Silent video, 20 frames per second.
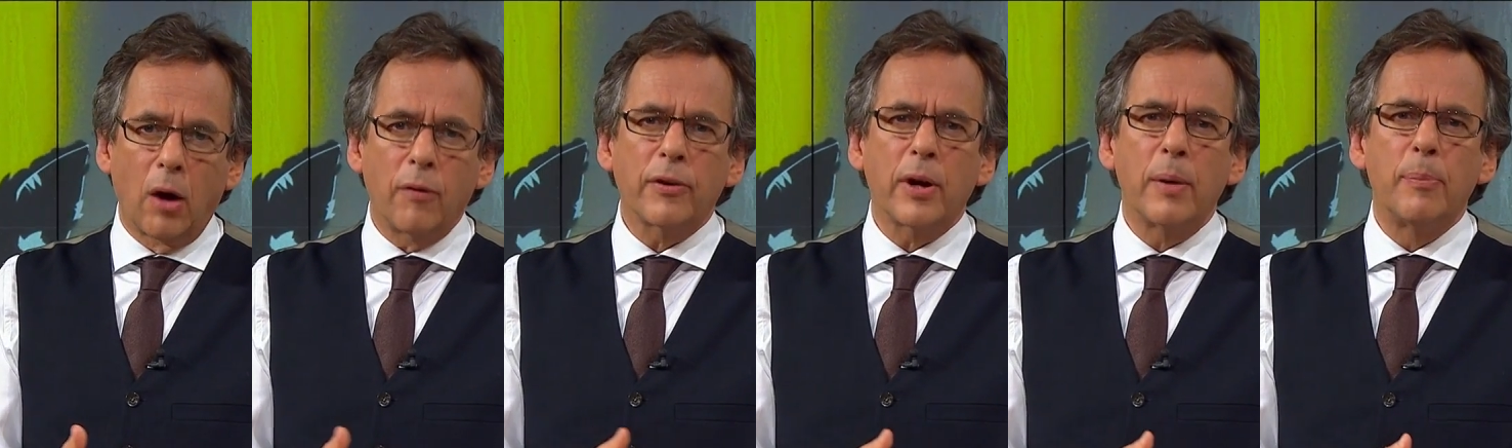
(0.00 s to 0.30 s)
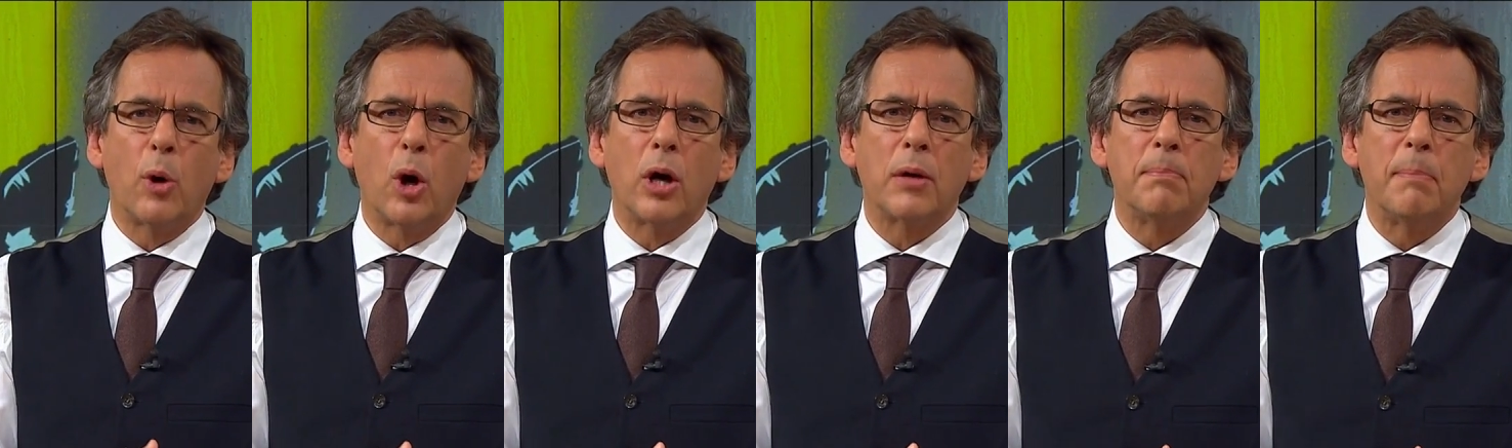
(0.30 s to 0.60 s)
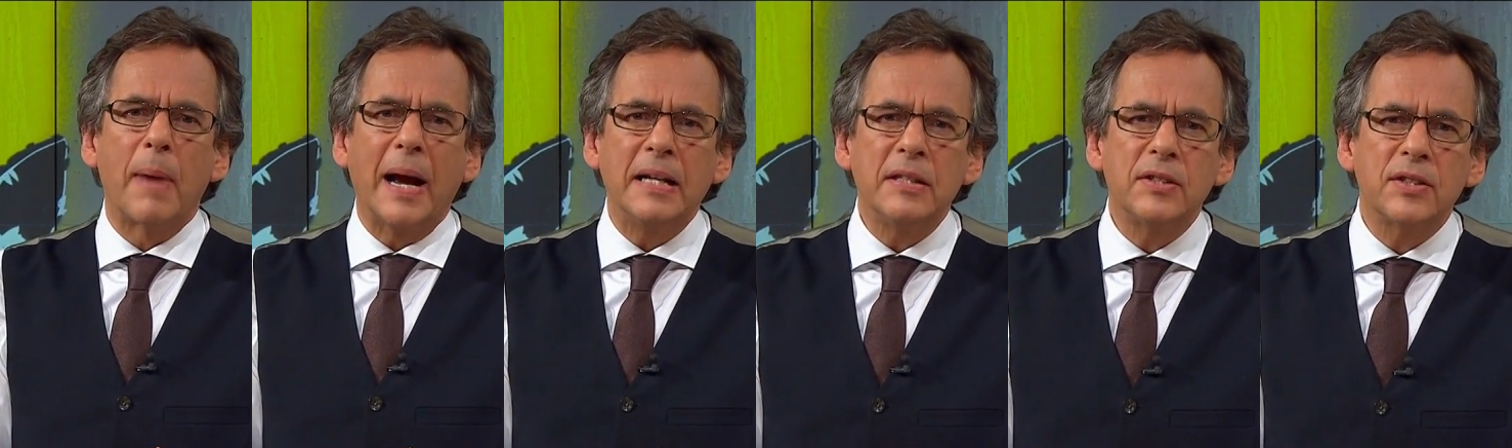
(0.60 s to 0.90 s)
Chefreport
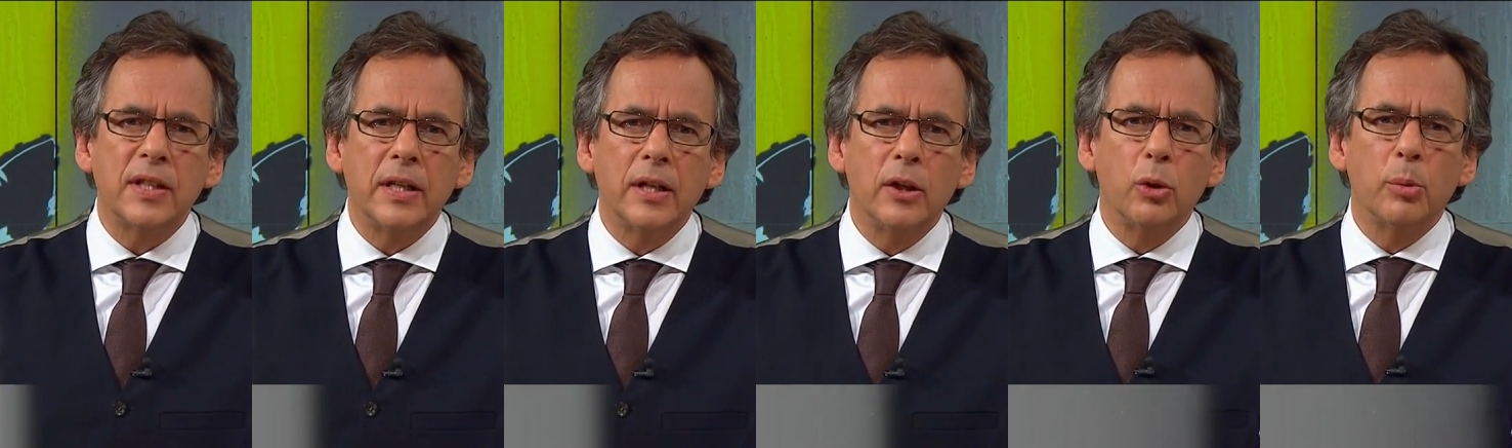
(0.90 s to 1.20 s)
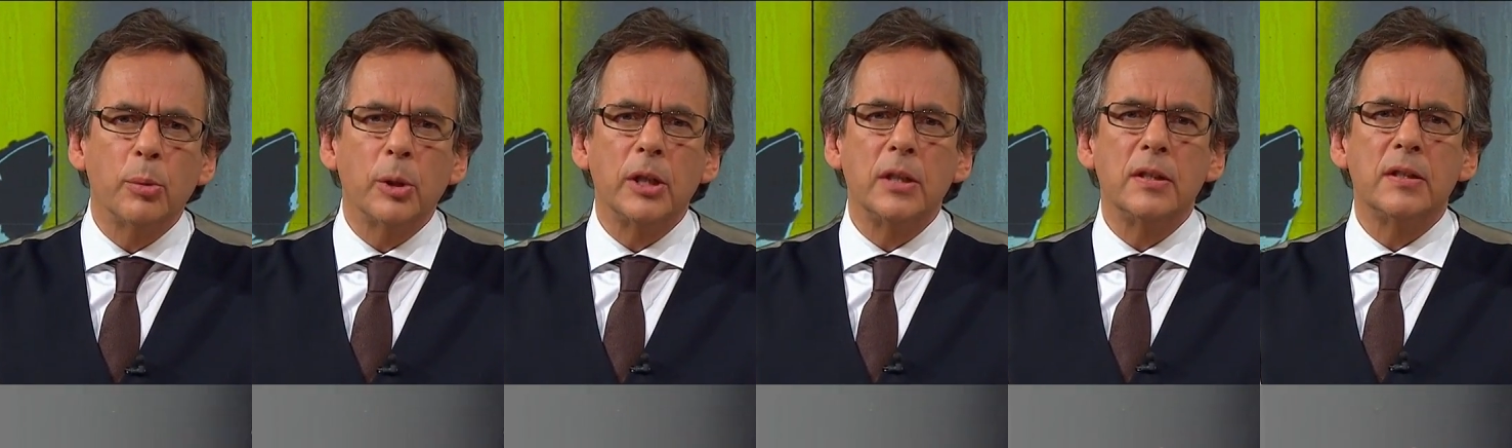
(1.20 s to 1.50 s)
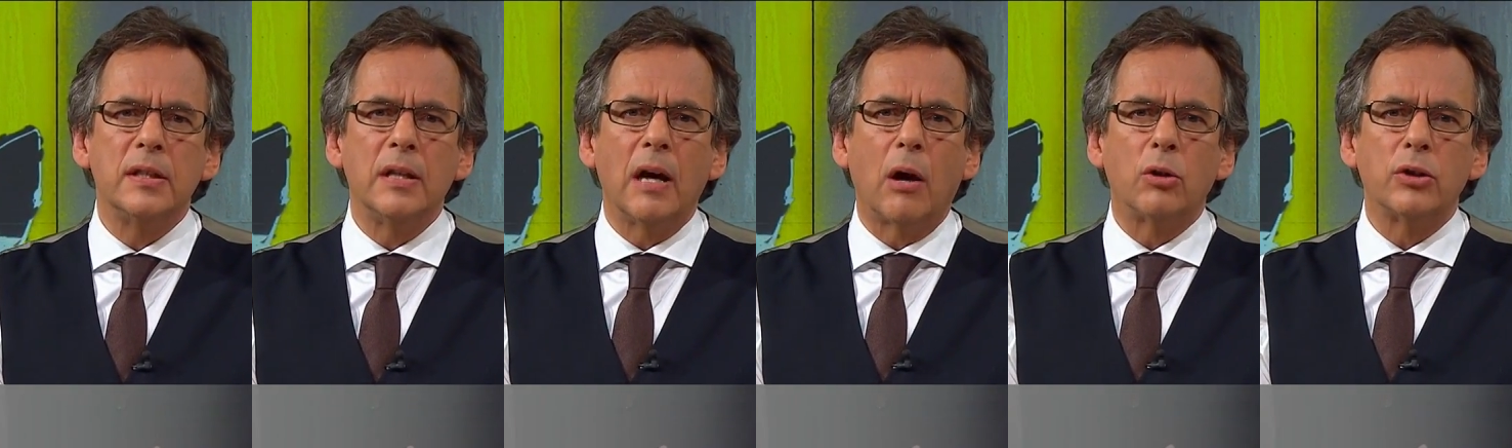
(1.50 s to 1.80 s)
Mainz.de übrigens
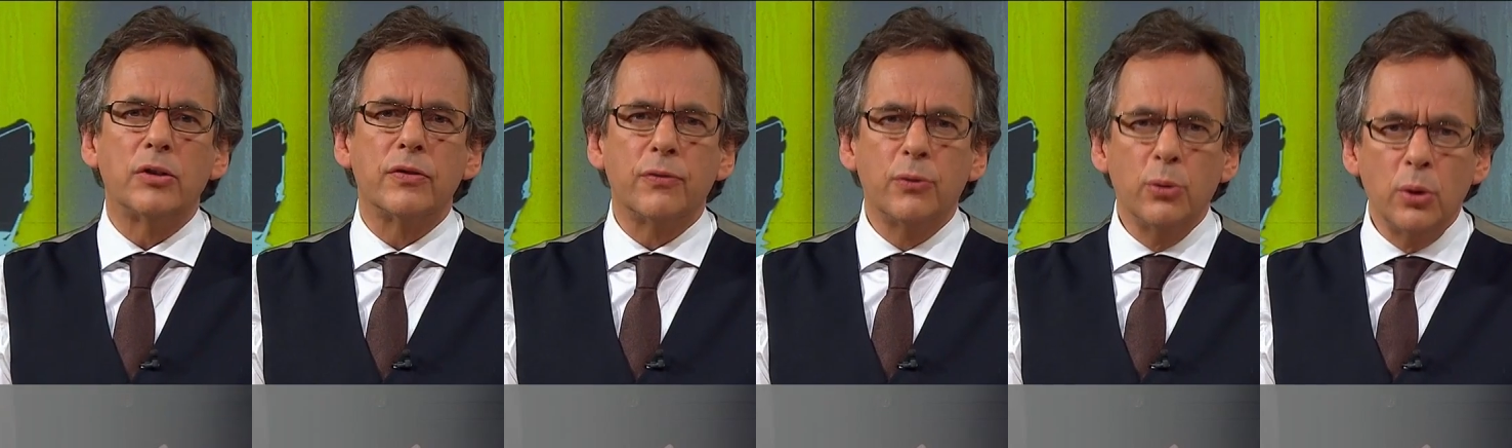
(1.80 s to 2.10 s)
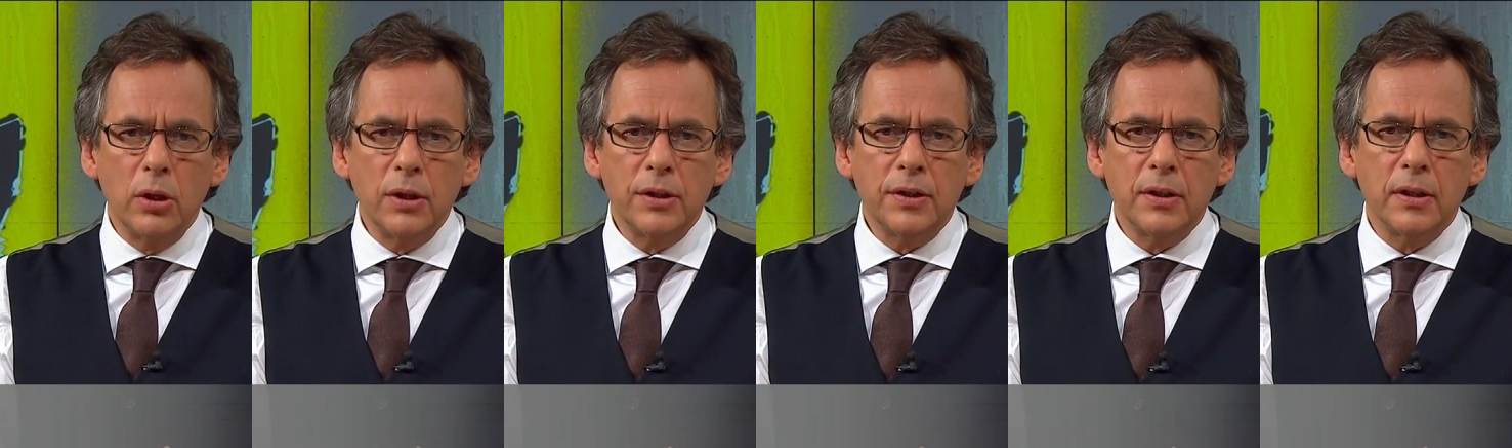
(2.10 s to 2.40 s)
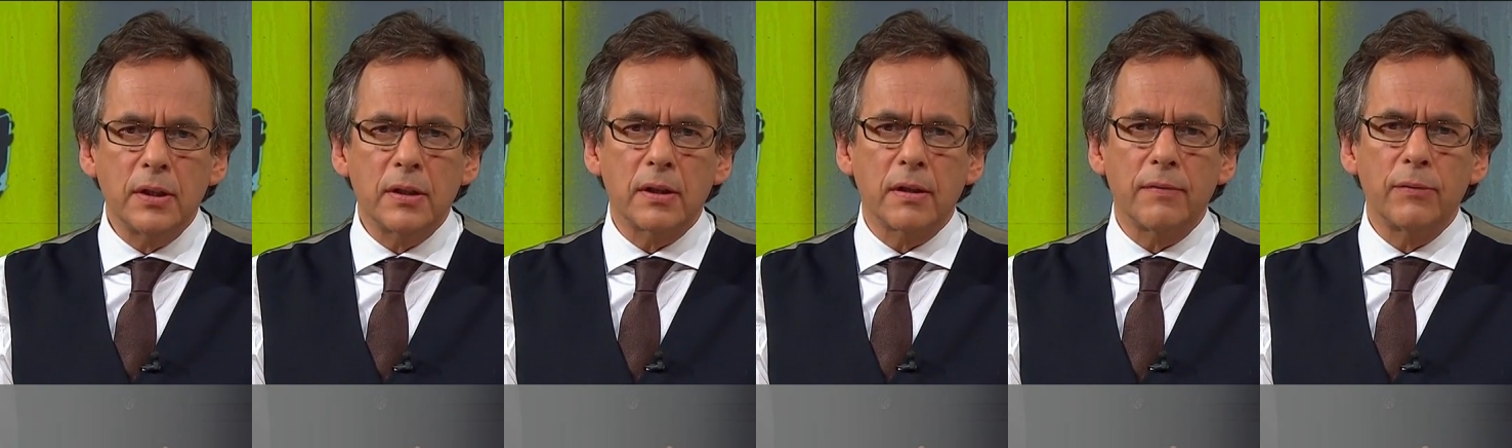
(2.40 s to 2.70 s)
die ausführlichen
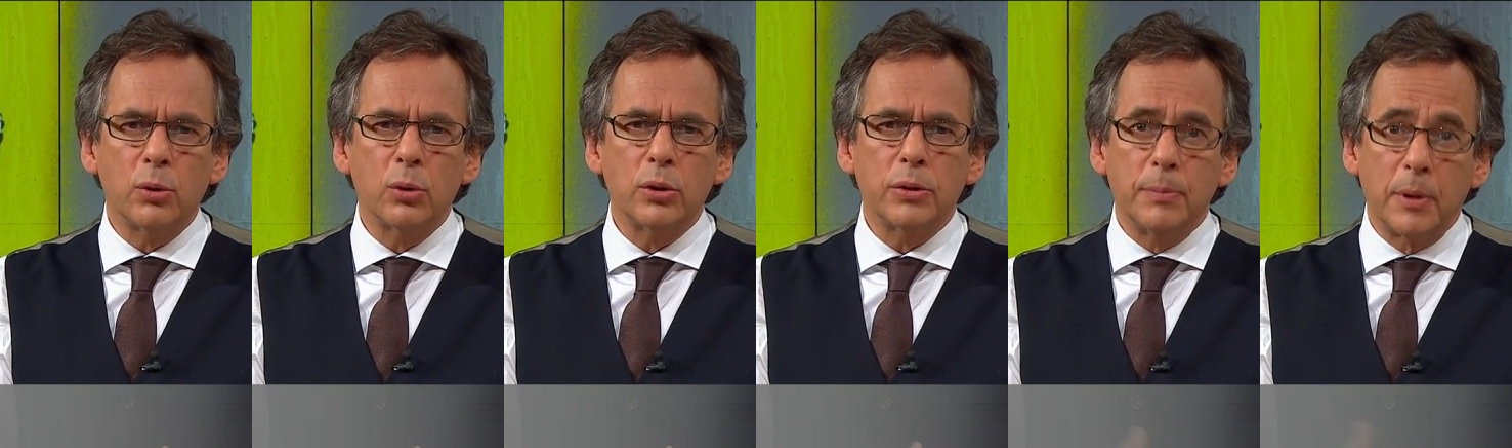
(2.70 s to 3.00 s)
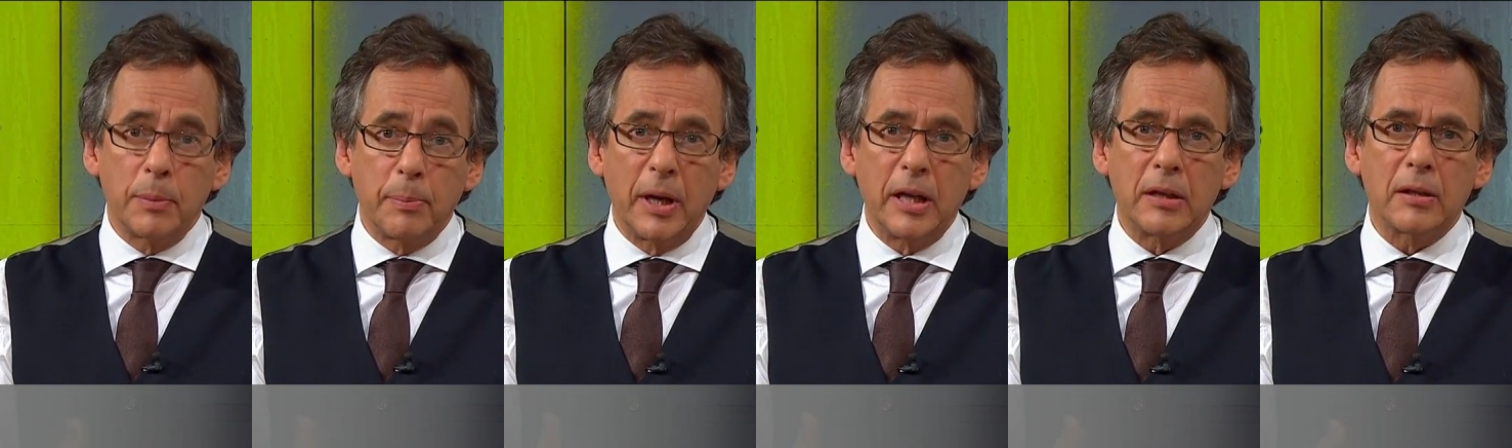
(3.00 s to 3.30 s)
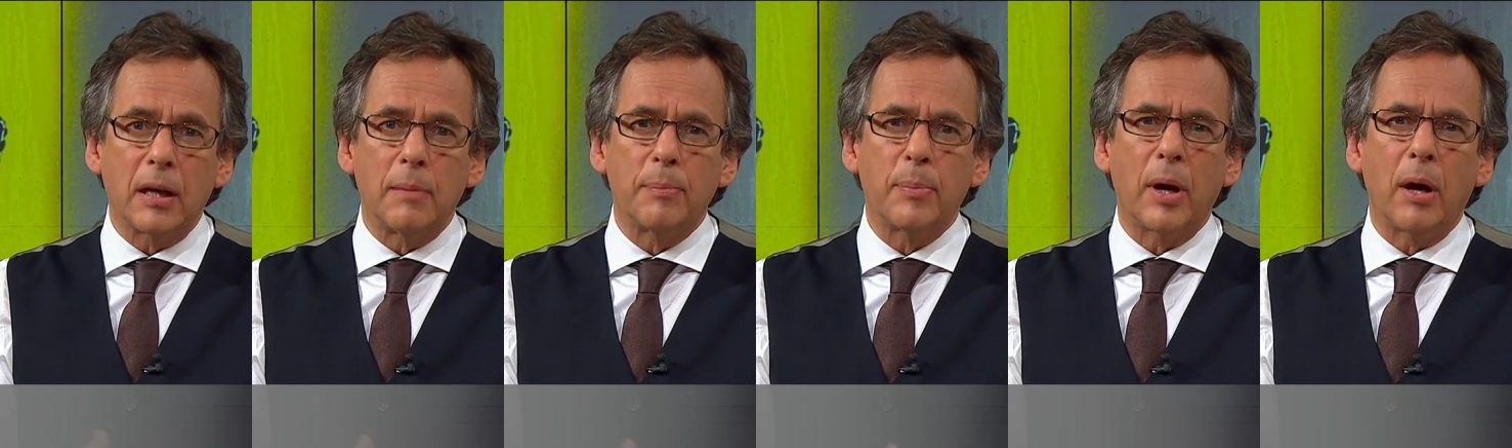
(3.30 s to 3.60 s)
Interviews mit
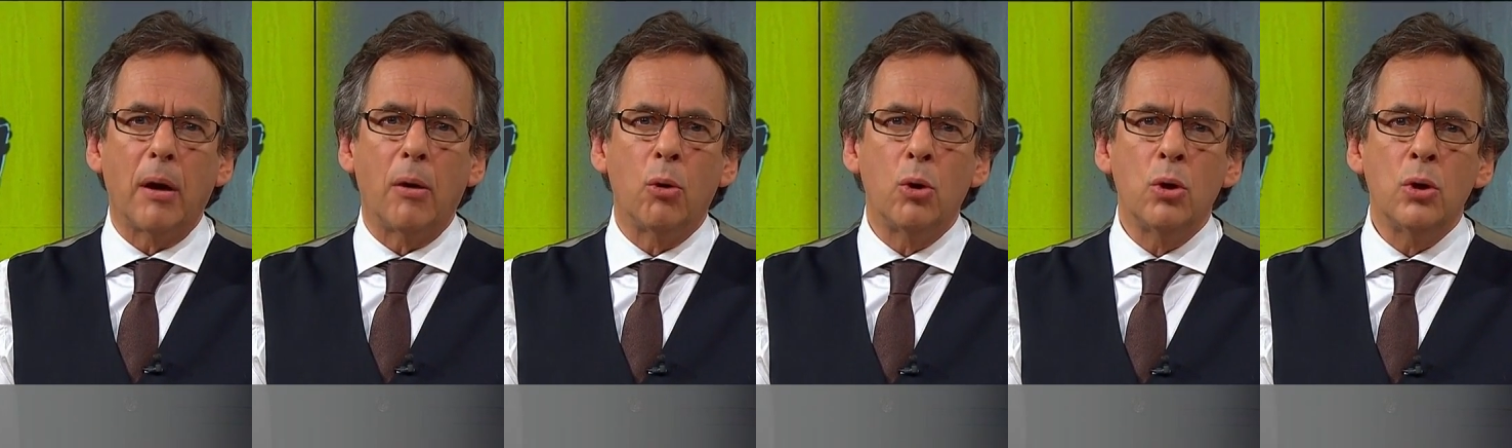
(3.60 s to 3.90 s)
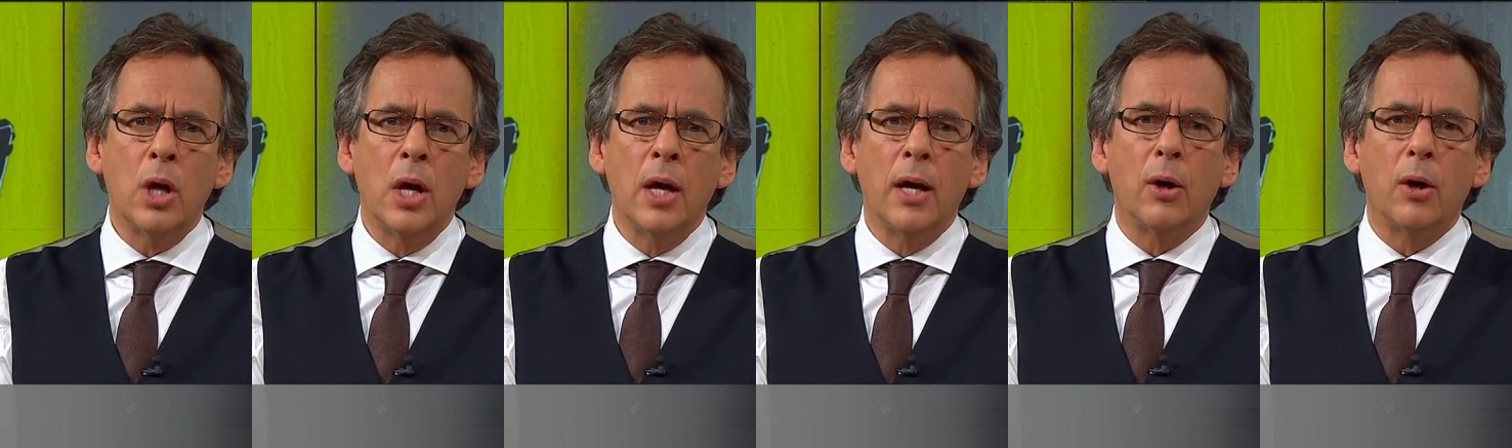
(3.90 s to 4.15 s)
Petra Prau